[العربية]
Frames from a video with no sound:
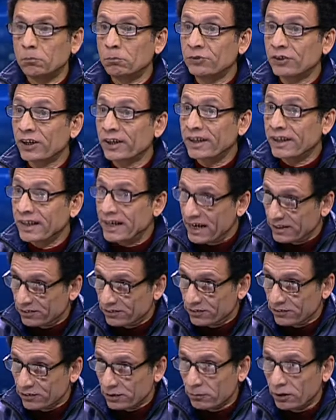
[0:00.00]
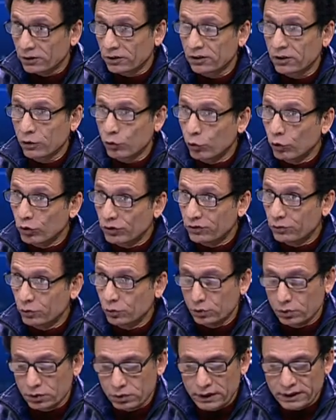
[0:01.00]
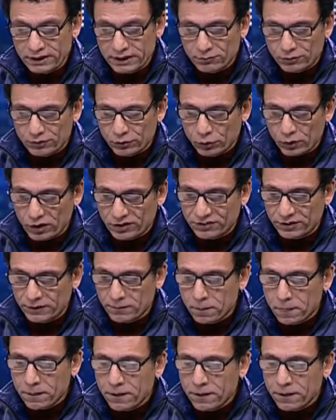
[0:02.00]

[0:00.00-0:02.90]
بشكل جاد زي ما حضرتك م. قلت وقدمت دلوقتي